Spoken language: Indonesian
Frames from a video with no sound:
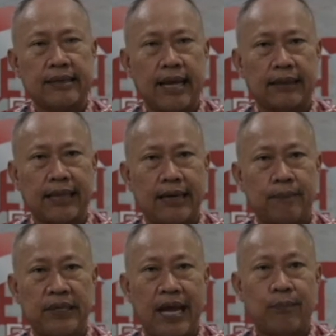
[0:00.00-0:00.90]
kegiatan
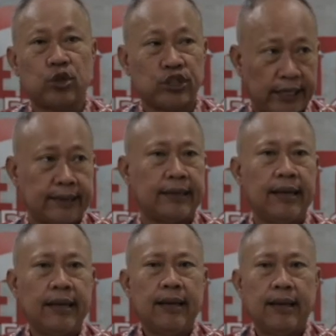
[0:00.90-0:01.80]
bedah musik
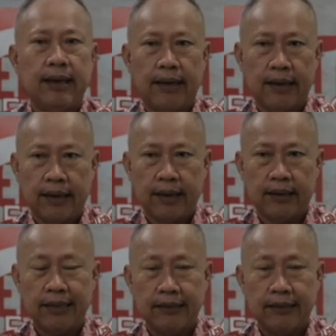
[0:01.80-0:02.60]
eh,